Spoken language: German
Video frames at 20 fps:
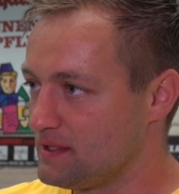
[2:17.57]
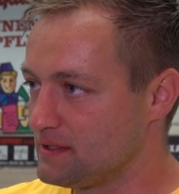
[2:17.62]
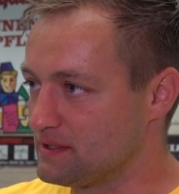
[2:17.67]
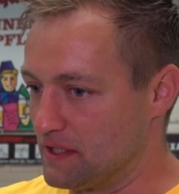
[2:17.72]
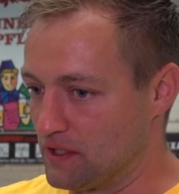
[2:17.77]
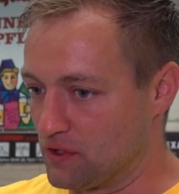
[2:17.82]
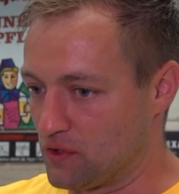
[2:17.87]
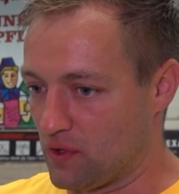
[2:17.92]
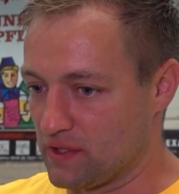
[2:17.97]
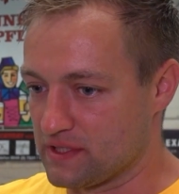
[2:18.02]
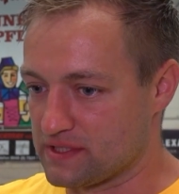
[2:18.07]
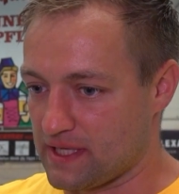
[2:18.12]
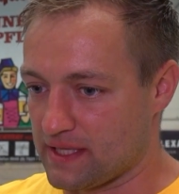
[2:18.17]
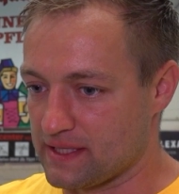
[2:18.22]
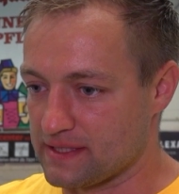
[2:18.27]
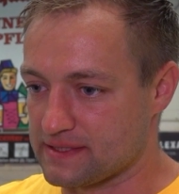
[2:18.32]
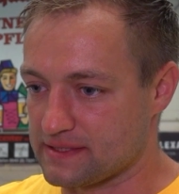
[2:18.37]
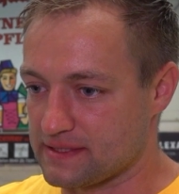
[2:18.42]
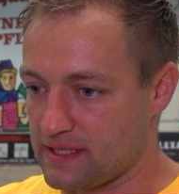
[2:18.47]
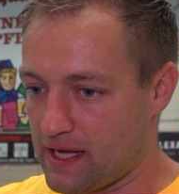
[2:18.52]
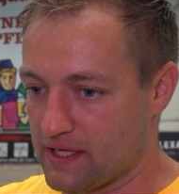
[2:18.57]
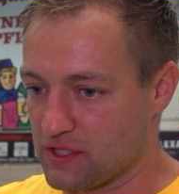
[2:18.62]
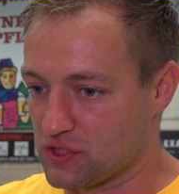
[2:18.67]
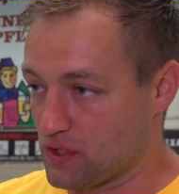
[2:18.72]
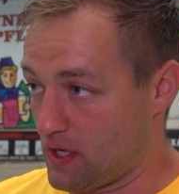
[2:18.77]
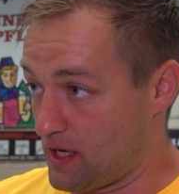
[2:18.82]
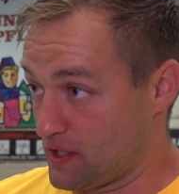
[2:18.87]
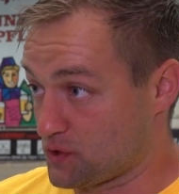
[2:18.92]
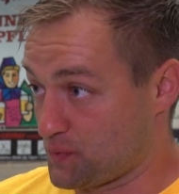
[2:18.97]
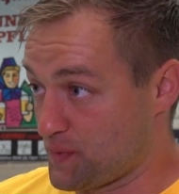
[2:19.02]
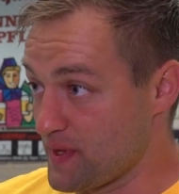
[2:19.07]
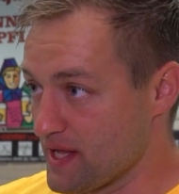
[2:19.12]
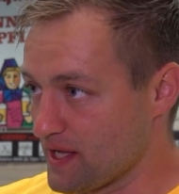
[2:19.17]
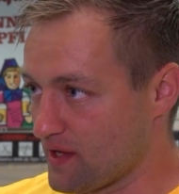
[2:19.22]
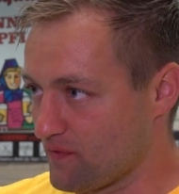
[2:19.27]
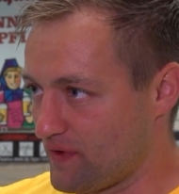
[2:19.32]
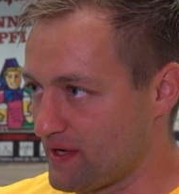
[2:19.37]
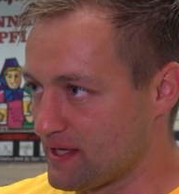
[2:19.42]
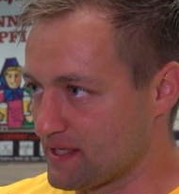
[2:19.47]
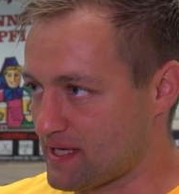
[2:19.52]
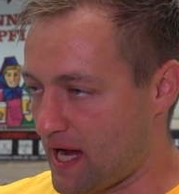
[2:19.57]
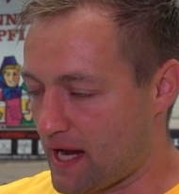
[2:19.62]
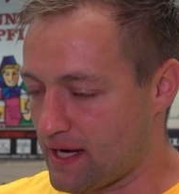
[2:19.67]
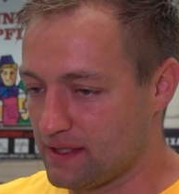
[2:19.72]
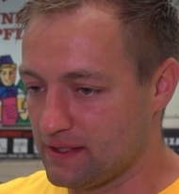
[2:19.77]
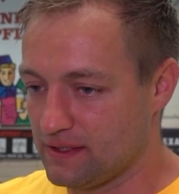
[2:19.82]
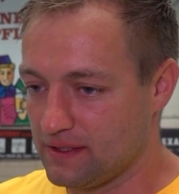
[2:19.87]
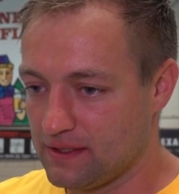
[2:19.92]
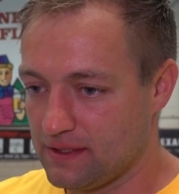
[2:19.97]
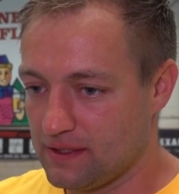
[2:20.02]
die in Konstanz ein, ein Spiel gewinnen kann.